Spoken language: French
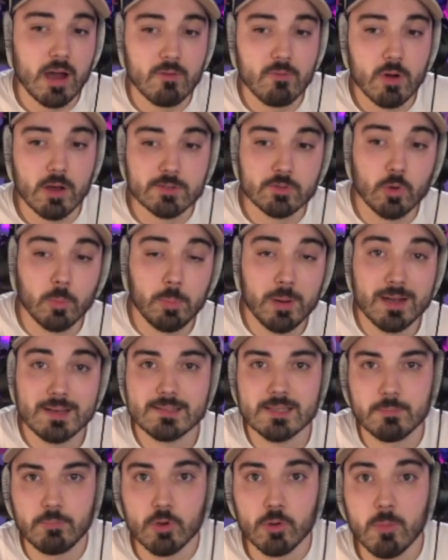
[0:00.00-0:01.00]
à voir si on parle
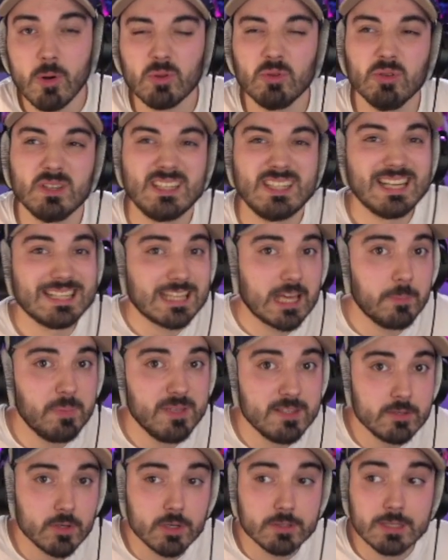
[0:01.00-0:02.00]
simplement de quatre
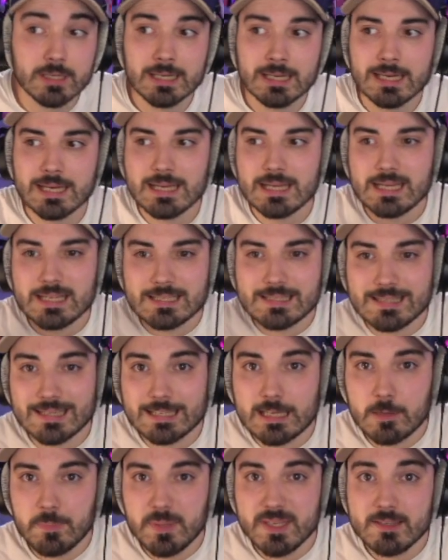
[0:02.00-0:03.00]
épisodes,
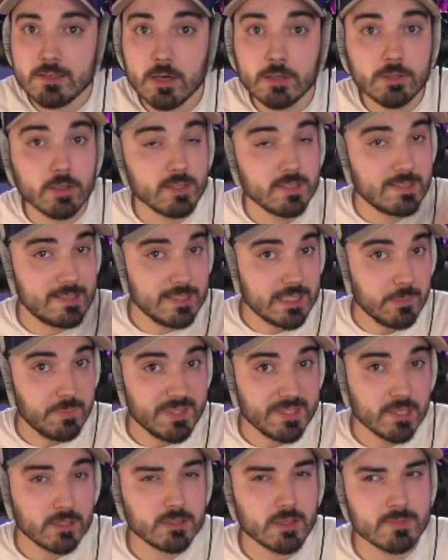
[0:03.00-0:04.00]
cinq épisodes, six
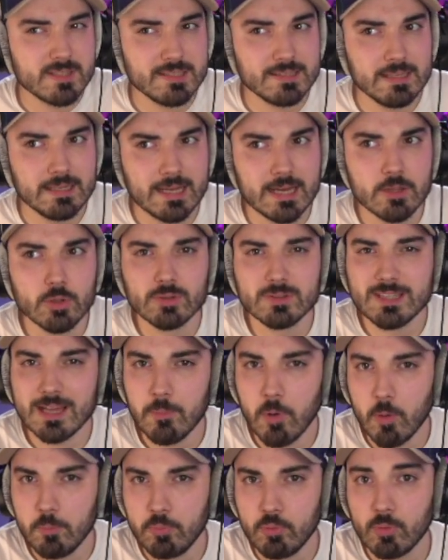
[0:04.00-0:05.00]
épisodes, comme c'était le cas
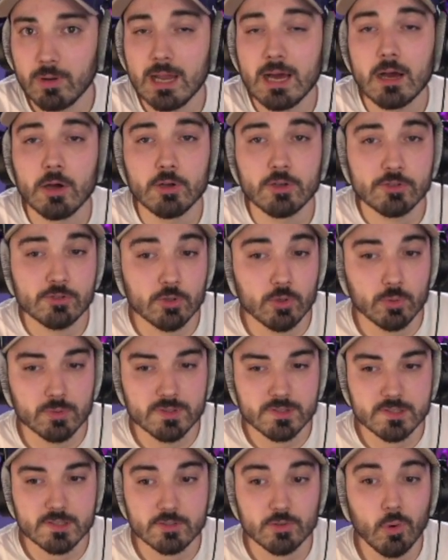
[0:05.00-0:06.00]
notamment pour la seconde
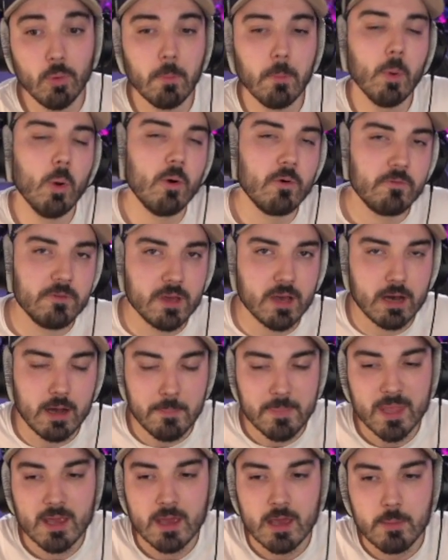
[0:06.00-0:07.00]
saison on verra.
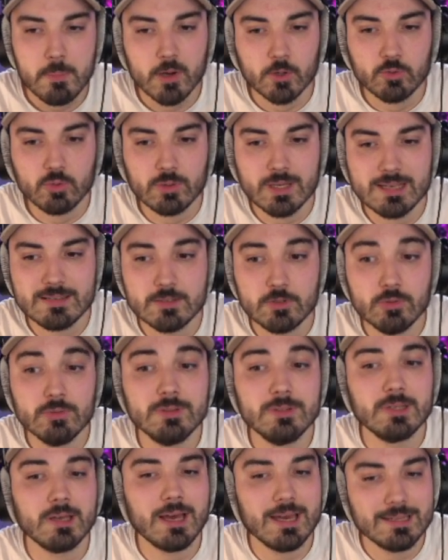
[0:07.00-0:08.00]
Mais en tout cas, c'est une
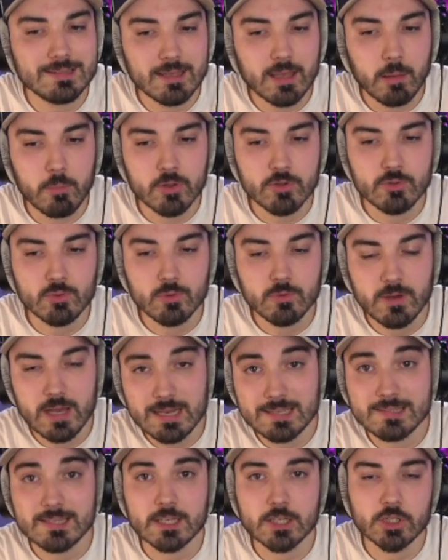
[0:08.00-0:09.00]
très très bonne
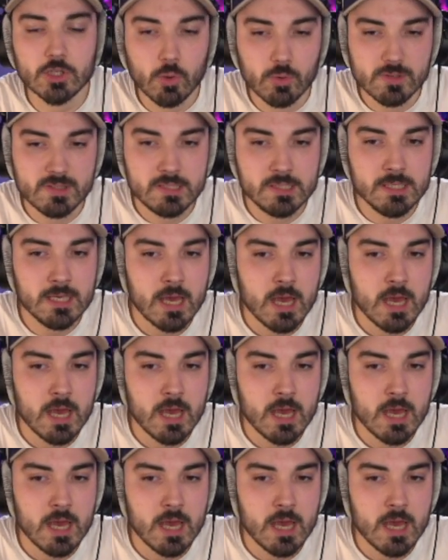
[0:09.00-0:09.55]
nouvelle, sachant aussi,